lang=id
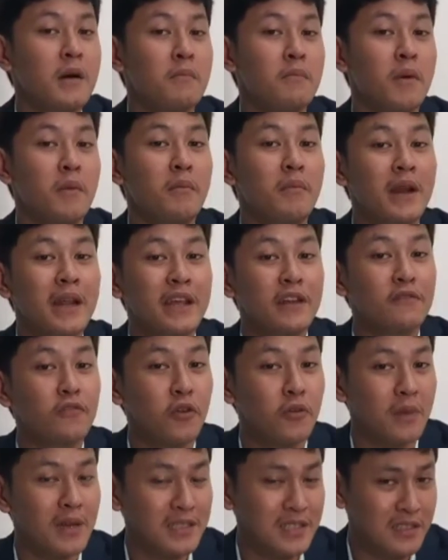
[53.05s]
memberi
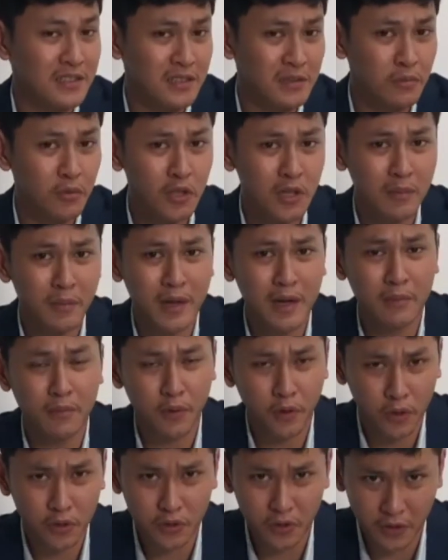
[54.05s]
informasi tersebut kepada
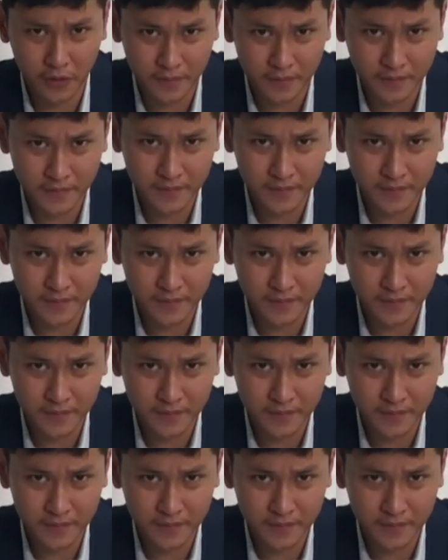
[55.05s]
penonton.